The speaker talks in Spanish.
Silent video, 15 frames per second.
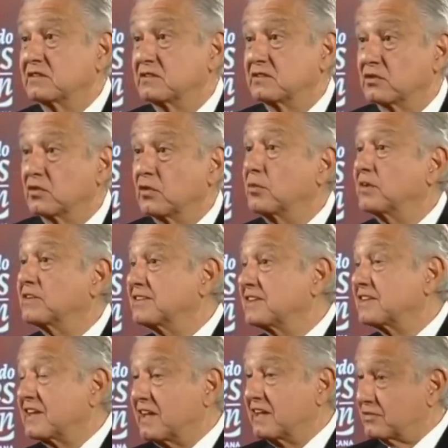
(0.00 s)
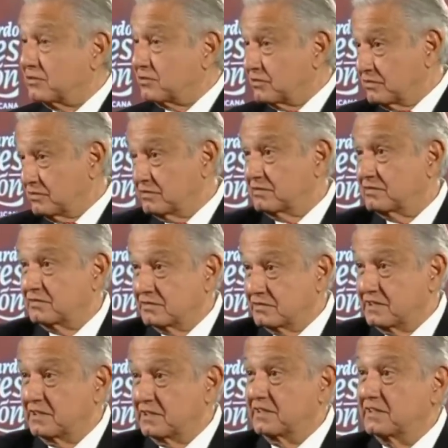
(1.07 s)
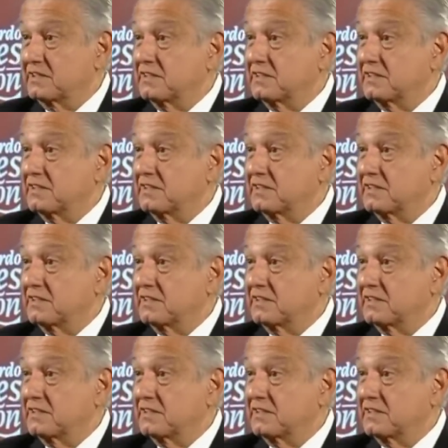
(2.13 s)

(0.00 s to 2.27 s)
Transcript: como es el caso de